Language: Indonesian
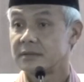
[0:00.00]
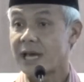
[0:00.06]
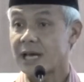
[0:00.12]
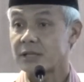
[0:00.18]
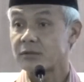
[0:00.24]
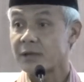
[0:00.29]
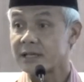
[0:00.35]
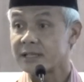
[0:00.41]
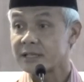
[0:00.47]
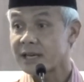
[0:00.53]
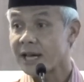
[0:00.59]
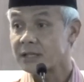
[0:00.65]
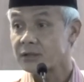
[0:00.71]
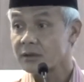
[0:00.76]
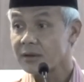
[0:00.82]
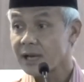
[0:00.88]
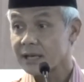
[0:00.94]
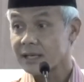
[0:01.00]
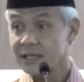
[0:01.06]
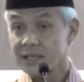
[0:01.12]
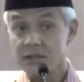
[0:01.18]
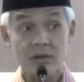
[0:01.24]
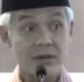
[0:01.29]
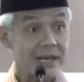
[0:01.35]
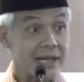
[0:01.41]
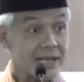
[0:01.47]
Nek aturannya ra
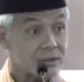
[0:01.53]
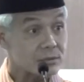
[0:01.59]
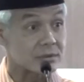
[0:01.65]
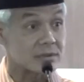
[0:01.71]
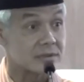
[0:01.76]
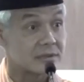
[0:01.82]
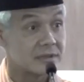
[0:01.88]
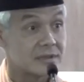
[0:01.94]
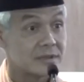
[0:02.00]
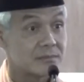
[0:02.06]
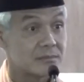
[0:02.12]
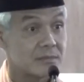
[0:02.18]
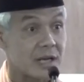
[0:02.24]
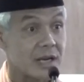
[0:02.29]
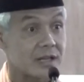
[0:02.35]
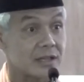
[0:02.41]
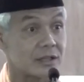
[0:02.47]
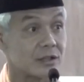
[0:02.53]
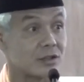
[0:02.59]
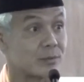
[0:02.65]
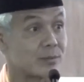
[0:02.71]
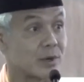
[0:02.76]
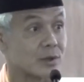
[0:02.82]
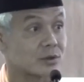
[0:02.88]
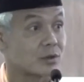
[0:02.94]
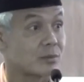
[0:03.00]
akhirnya yuk kleru. Malah kini
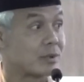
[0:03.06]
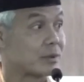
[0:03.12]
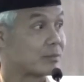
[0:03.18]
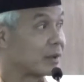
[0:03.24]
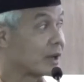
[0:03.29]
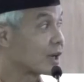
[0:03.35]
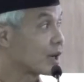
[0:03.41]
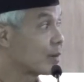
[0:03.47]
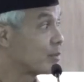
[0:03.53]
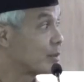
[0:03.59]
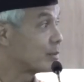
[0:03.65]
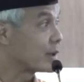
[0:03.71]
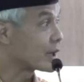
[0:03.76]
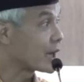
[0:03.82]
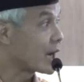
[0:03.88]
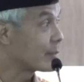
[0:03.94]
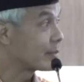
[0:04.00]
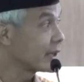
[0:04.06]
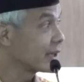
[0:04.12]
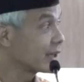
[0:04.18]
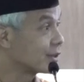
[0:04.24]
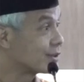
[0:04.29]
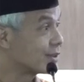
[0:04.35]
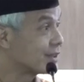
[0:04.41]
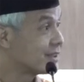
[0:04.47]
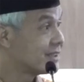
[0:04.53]
diperiksa BPK BPKP
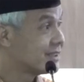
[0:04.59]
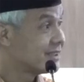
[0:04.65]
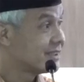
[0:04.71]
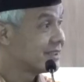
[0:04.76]
gitu. Ya.